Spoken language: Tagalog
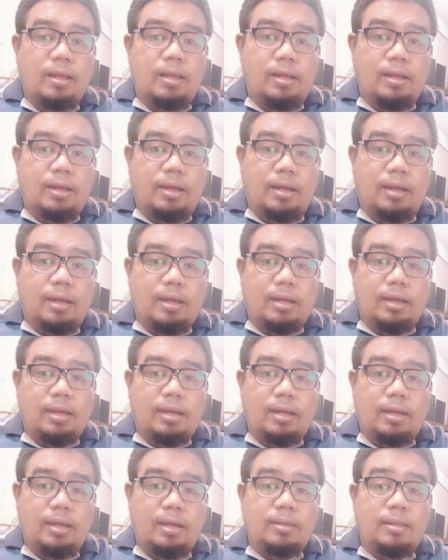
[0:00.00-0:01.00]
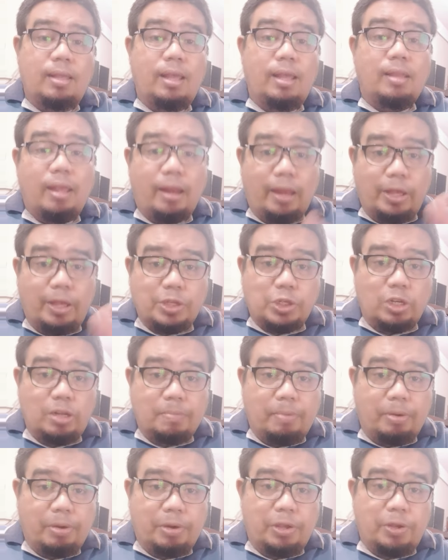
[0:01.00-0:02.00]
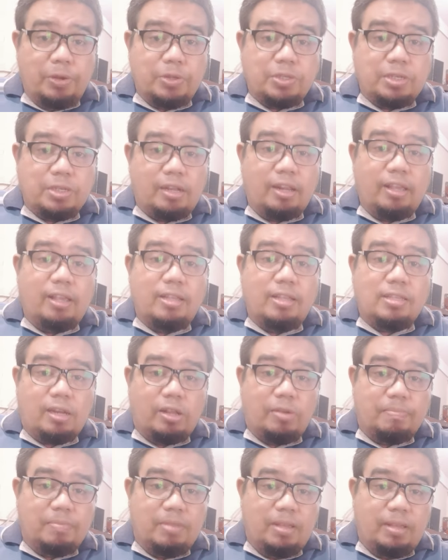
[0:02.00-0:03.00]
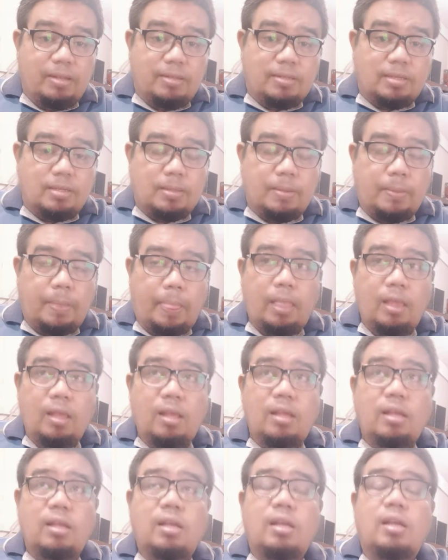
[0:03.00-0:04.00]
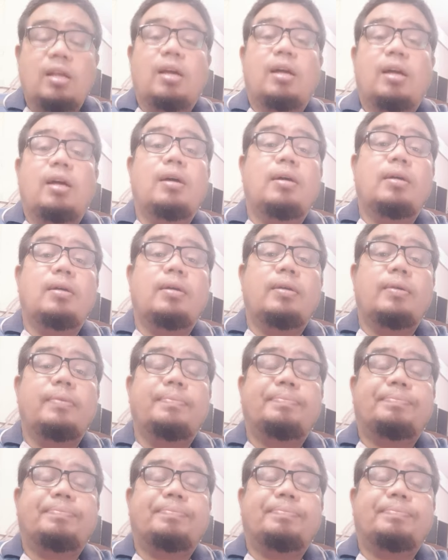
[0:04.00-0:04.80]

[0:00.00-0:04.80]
uh, didiretso na po kayo sa Registry of Deeds. Uh,